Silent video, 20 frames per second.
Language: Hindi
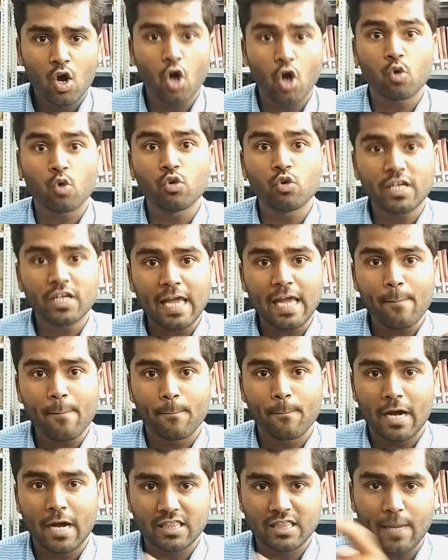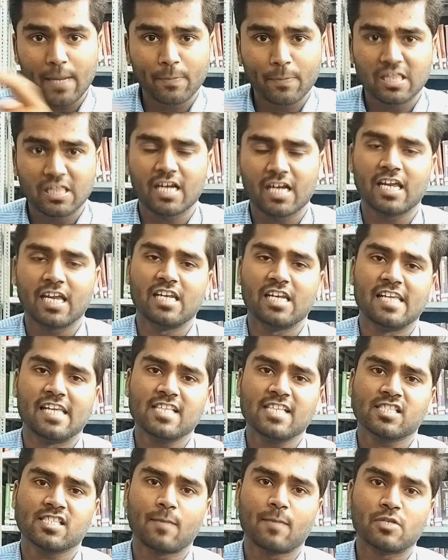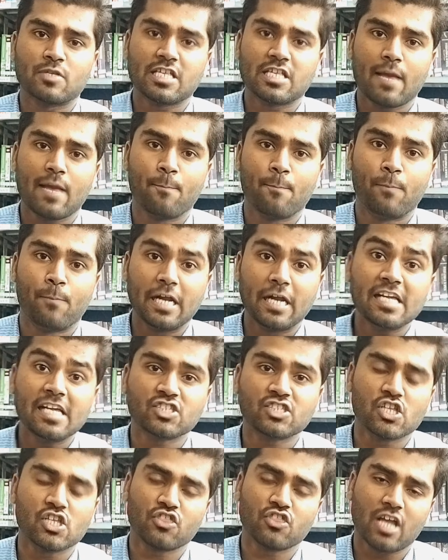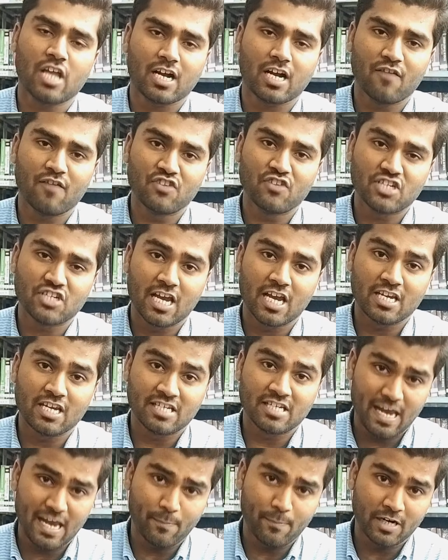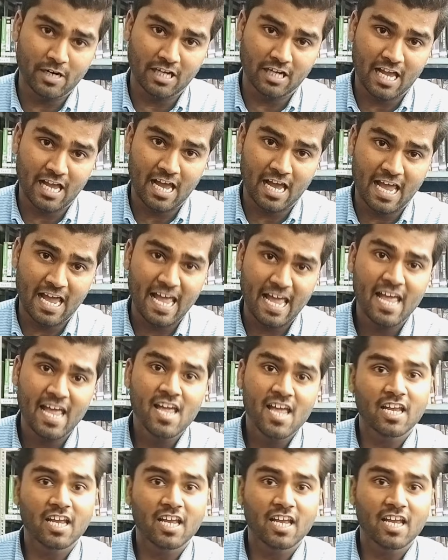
और उनके माता पिता के लिए सबसे बड़ी चिंता का विषय ये बन गया है